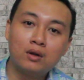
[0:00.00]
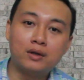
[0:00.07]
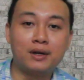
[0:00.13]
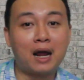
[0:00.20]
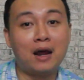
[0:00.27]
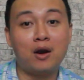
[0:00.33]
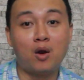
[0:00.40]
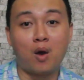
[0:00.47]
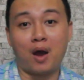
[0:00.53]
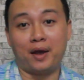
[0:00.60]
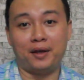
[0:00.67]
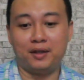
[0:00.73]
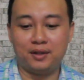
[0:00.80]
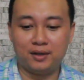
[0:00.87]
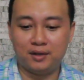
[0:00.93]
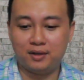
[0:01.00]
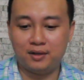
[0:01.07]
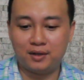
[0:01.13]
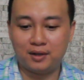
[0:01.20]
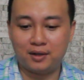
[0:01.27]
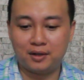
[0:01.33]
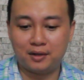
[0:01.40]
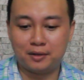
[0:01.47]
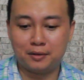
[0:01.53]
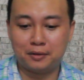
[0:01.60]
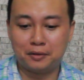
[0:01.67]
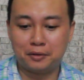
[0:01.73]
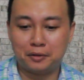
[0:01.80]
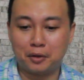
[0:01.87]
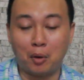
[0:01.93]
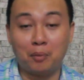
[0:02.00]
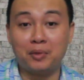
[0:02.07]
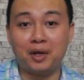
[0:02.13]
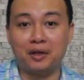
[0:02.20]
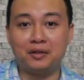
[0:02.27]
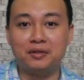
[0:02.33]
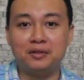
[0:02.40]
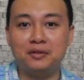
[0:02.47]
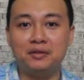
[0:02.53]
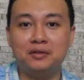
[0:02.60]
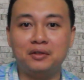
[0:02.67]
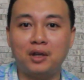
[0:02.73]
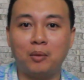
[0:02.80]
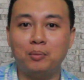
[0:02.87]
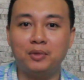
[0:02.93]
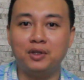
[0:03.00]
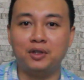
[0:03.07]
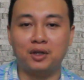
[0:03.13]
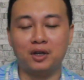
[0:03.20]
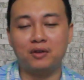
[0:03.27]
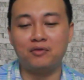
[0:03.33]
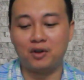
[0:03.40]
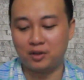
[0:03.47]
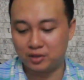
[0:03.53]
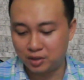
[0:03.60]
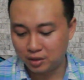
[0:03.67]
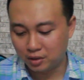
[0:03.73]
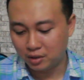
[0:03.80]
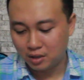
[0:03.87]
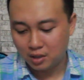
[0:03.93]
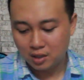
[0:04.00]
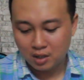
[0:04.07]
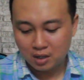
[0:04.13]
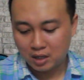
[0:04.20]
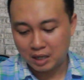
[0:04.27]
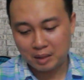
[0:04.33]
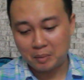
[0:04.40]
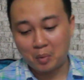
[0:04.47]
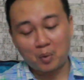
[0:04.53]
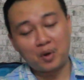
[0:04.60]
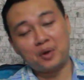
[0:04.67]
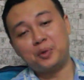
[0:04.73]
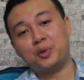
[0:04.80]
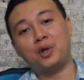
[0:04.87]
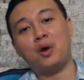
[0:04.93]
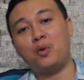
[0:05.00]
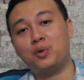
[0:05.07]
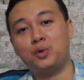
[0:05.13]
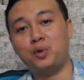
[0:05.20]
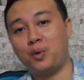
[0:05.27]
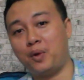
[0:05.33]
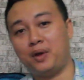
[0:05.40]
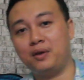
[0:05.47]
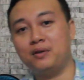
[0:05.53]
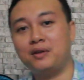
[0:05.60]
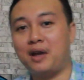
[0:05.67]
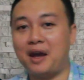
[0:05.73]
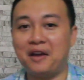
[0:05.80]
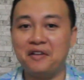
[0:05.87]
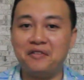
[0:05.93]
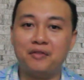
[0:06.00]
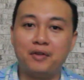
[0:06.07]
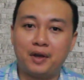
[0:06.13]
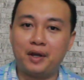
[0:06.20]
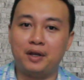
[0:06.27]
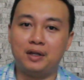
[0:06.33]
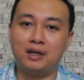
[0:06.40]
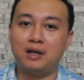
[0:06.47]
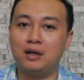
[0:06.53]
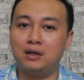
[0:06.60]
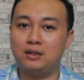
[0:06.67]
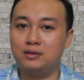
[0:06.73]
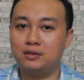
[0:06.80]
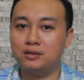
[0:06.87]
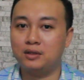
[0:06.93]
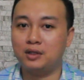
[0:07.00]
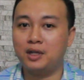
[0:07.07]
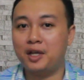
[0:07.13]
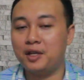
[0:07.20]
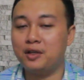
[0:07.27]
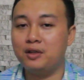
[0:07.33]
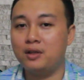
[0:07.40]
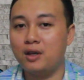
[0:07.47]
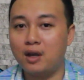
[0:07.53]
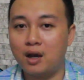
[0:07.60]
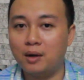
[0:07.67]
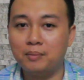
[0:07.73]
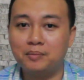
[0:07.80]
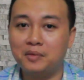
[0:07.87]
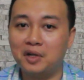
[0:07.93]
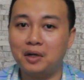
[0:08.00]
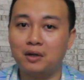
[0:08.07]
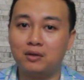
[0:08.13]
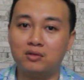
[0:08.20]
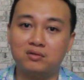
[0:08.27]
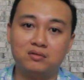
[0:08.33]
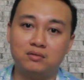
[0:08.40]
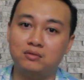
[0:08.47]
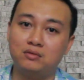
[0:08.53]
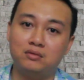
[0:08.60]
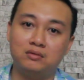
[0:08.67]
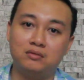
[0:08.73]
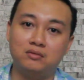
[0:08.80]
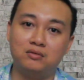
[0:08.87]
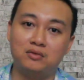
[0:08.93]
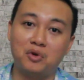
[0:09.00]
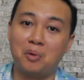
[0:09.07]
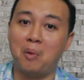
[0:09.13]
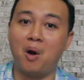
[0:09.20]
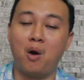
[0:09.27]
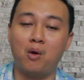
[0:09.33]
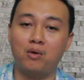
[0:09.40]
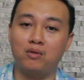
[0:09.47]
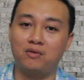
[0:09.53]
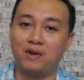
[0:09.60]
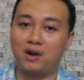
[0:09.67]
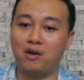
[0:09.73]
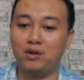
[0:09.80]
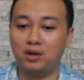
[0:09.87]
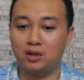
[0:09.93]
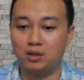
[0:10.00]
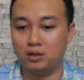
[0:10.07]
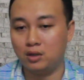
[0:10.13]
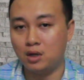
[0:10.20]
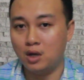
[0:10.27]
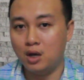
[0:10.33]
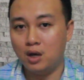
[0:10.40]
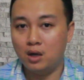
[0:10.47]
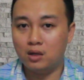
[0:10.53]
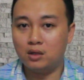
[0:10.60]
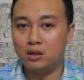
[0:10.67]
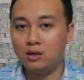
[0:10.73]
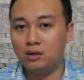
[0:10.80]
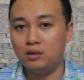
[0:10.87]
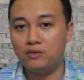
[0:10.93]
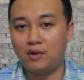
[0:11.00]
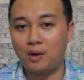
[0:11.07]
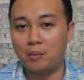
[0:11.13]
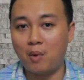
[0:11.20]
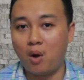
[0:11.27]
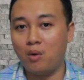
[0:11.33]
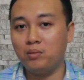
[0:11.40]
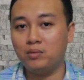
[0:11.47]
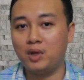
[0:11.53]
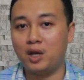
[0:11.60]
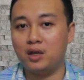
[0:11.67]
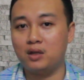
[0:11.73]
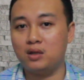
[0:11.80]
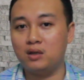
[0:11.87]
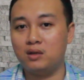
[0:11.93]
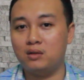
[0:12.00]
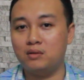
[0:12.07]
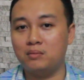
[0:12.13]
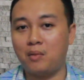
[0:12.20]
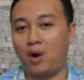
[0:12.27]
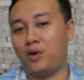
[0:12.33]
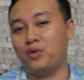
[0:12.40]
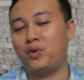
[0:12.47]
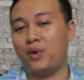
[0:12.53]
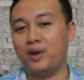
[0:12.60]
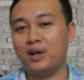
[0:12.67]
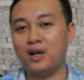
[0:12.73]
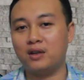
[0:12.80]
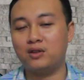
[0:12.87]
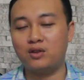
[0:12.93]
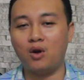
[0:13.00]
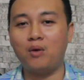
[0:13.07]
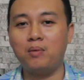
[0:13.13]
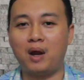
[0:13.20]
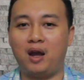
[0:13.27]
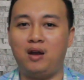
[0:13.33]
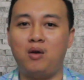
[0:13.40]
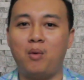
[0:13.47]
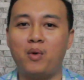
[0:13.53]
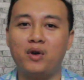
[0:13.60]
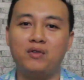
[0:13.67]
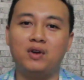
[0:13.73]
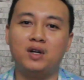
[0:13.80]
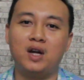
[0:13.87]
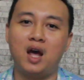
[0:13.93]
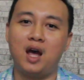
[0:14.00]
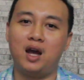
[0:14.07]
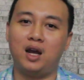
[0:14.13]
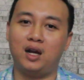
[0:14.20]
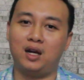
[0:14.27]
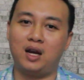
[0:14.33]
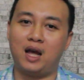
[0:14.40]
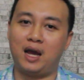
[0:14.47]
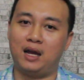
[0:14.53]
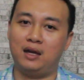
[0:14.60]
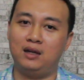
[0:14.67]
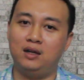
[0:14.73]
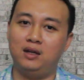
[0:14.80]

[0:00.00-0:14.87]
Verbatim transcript: Đại loại như cũng những giống như những cái phần trước là một cái câu chuyện kể về những cái nhóm robot và con người. Như phần 4 thì mọi chuyện đã chốt lại một cái vấn đề là